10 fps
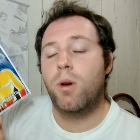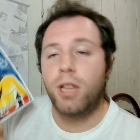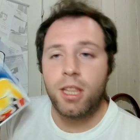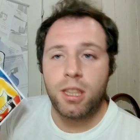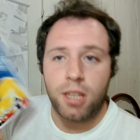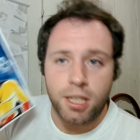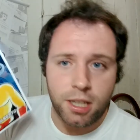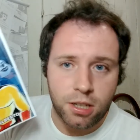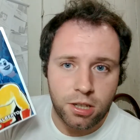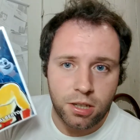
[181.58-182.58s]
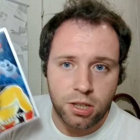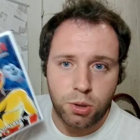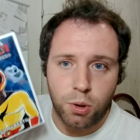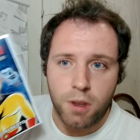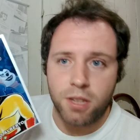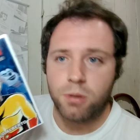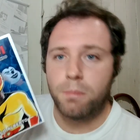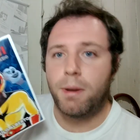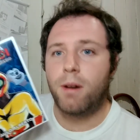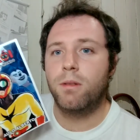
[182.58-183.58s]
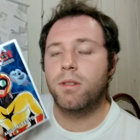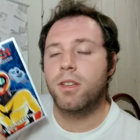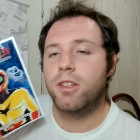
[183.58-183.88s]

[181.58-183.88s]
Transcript: coletânea de histórias do Paulo, né?